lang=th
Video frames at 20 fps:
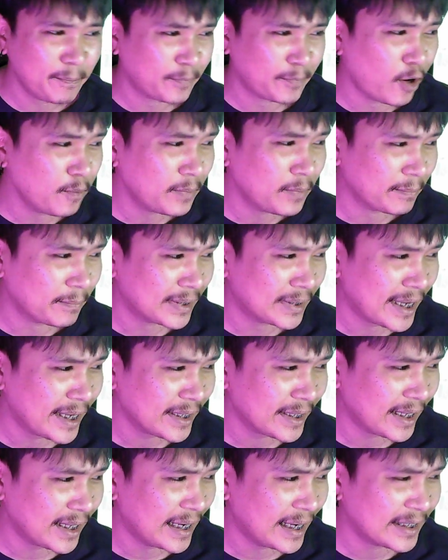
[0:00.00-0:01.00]
เขาเป็นประเทศ
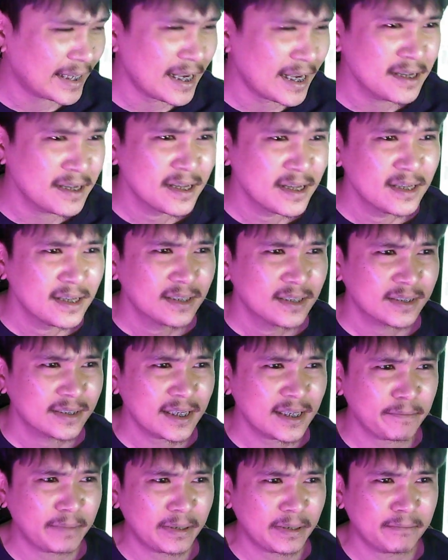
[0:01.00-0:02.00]
อะไรนะน่า
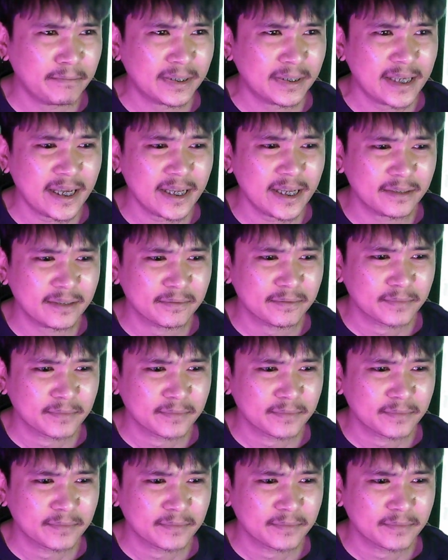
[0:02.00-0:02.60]
จะเป็นประเทศ